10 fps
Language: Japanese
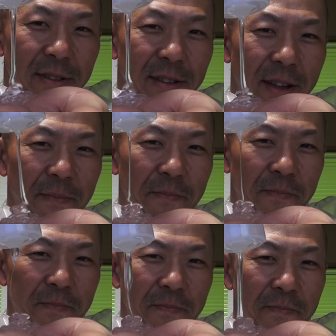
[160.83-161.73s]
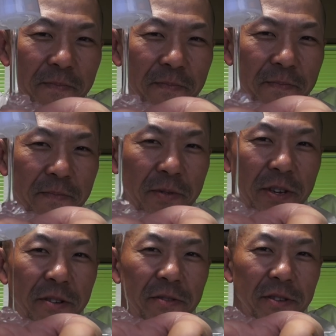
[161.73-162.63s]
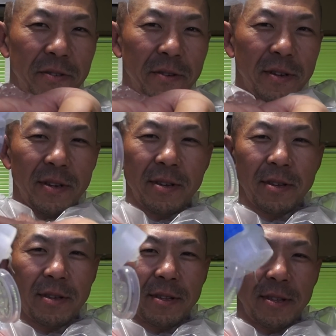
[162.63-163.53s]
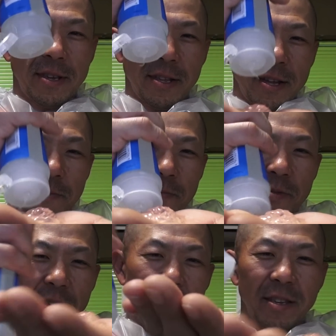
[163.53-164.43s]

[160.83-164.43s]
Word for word: たっぷりいるんですよねたっぷり